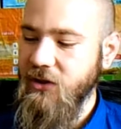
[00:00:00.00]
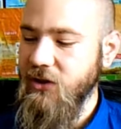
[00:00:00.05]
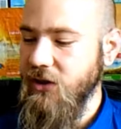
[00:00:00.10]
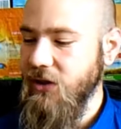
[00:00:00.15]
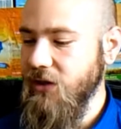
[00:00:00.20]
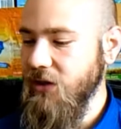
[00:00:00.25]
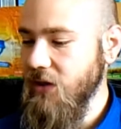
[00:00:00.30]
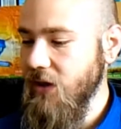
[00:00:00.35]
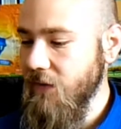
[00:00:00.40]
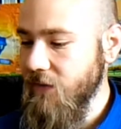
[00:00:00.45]

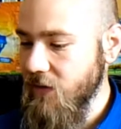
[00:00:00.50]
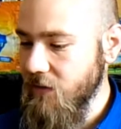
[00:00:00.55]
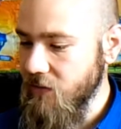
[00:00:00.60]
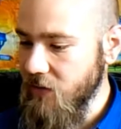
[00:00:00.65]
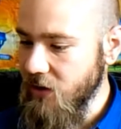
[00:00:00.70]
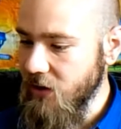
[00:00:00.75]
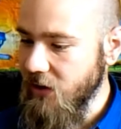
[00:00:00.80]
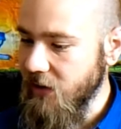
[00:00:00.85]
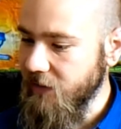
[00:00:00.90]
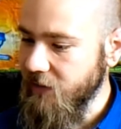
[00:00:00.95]
czyli nie wiem
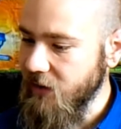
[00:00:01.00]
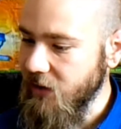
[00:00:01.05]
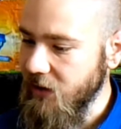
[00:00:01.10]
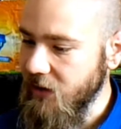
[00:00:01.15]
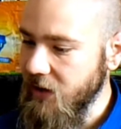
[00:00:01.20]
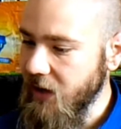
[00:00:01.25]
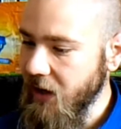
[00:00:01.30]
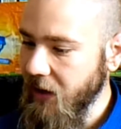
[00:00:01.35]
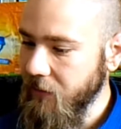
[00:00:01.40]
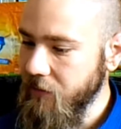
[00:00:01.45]
ile w
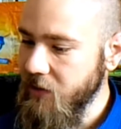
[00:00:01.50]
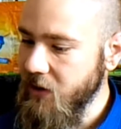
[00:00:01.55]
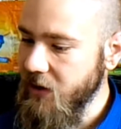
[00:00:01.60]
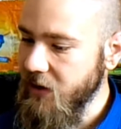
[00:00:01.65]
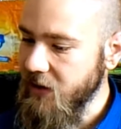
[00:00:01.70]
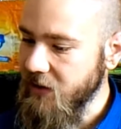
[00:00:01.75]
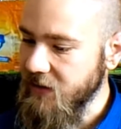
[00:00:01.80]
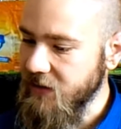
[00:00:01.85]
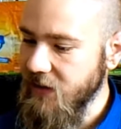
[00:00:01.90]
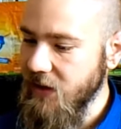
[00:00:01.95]
tej yerbie
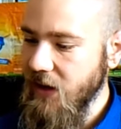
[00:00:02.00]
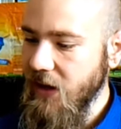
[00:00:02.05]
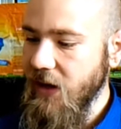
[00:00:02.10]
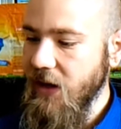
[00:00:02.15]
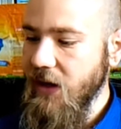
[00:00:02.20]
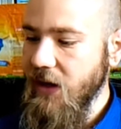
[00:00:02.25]
jest